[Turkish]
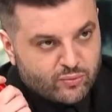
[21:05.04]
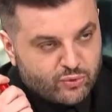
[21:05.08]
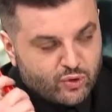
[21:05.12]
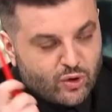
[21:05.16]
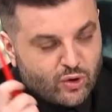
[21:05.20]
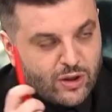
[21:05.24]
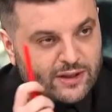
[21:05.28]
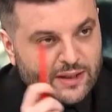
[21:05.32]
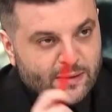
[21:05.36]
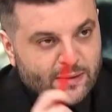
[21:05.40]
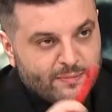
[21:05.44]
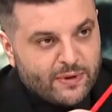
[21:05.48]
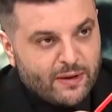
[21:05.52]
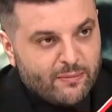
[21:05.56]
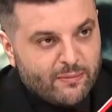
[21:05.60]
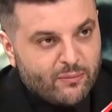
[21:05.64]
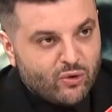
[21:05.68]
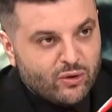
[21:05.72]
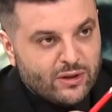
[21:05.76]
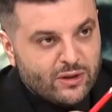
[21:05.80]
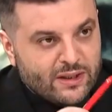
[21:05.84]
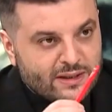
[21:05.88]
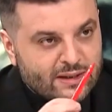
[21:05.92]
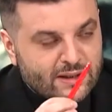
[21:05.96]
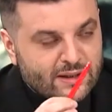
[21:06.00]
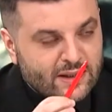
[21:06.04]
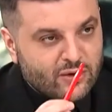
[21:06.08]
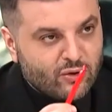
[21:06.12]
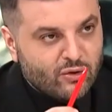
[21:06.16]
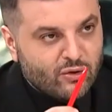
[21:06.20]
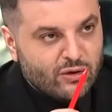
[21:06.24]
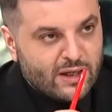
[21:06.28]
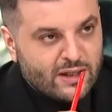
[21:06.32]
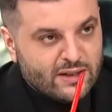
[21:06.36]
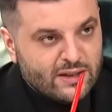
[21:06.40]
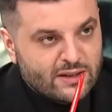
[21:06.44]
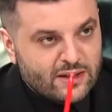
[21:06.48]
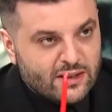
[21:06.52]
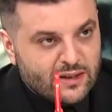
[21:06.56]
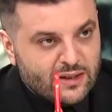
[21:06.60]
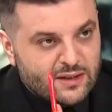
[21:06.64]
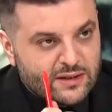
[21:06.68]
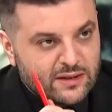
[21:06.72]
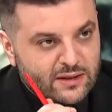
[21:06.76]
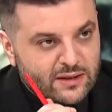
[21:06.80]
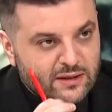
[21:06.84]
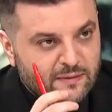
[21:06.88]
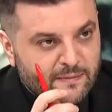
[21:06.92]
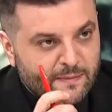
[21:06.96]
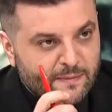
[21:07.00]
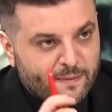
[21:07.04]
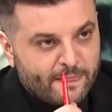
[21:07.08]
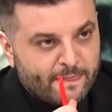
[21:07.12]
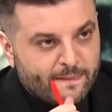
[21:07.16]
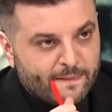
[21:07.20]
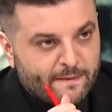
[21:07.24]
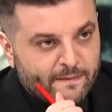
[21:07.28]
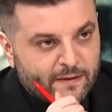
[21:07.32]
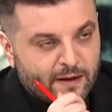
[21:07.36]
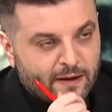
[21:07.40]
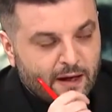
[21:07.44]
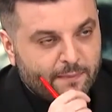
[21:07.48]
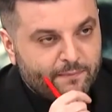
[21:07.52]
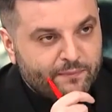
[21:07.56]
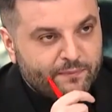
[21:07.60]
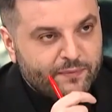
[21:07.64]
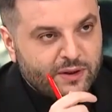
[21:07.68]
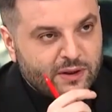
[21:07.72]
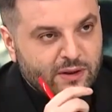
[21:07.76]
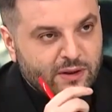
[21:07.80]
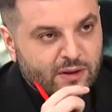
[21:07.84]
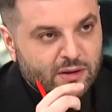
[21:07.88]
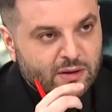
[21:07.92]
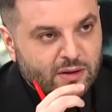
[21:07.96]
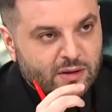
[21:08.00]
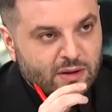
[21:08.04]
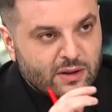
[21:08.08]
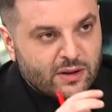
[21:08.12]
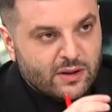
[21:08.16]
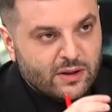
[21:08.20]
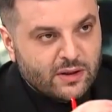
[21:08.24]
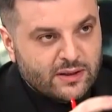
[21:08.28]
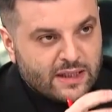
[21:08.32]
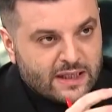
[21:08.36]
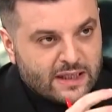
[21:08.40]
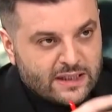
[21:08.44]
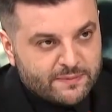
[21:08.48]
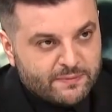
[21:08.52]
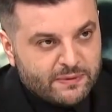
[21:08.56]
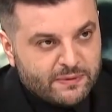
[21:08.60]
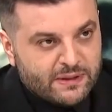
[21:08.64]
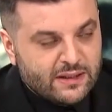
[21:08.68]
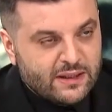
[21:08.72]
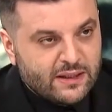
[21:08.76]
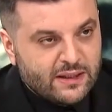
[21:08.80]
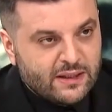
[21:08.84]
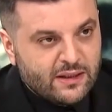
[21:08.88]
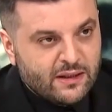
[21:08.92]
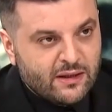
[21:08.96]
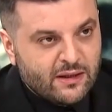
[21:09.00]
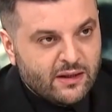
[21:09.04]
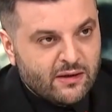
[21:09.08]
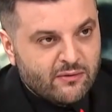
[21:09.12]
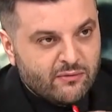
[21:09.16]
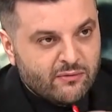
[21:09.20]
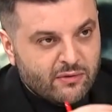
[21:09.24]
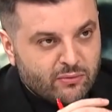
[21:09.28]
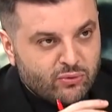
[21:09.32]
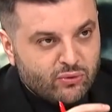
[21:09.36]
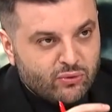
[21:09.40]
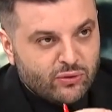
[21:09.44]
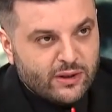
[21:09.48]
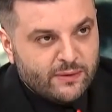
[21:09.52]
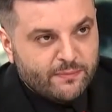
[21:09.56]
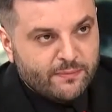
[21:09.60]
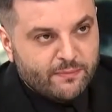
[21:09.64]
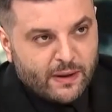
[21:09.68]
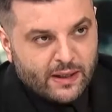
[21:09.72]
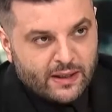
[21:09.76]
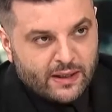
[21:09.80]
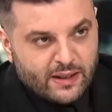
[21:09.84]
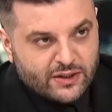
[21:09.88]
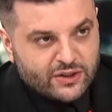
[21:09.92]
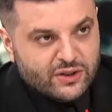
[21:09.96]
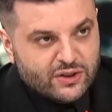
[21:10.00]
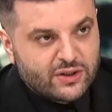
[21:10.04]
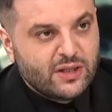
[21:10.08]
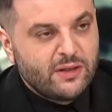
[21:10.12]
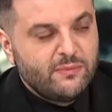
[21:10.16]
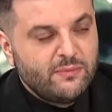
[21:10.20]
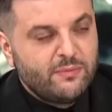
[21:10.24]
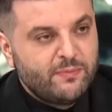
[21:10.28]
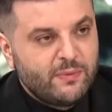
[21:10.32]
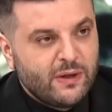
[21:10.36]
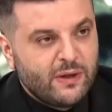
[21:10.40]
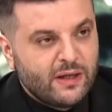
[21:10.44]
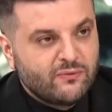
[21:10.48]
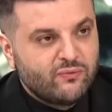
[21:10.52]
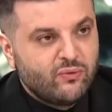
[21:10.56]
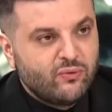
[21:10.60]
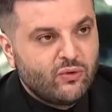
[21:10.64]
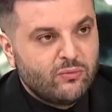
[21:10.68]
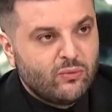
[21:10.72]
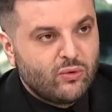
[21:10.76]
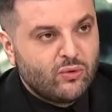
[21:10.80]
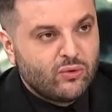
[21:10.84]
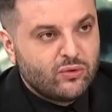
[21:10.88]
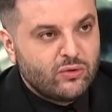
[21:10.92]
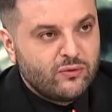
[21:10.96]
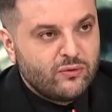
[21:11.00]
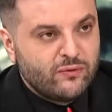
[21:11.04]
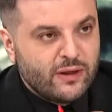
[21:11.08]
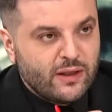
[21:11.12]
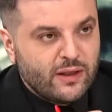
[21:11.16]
Şu an deprem bölgesindeki öğrencilerinizin Evet. yaptığı e, tespitleri ve bunları paylaştıkları bir platform olduğunu